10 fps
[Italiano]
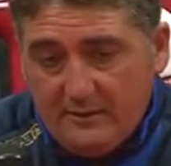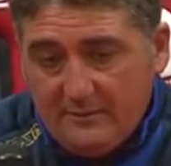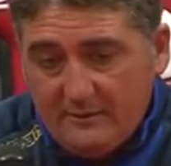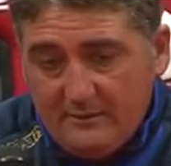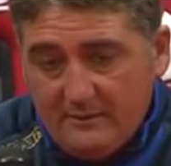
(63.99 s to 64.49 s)
la
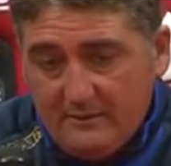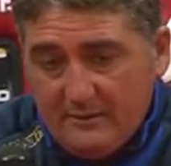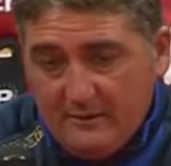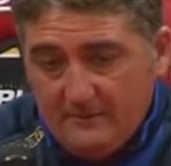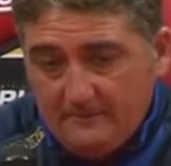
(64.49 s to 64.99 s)

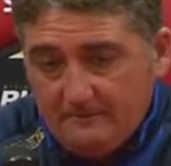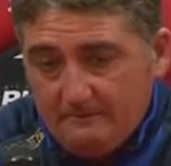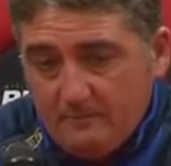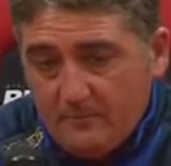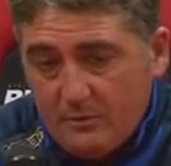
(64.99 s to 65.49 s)
partita
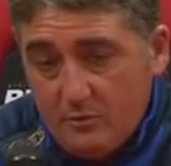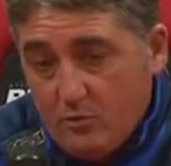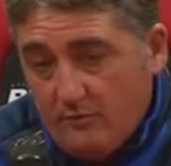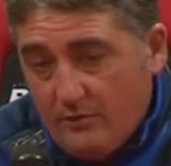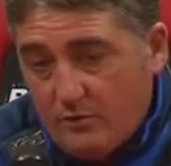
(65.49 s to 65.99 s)
di
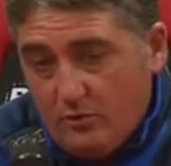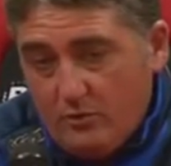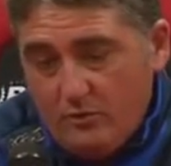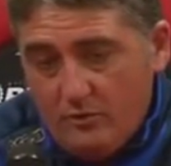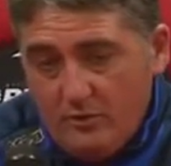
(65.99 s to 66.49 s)
nuovo in
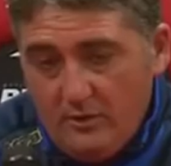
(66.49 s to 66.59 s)
gioco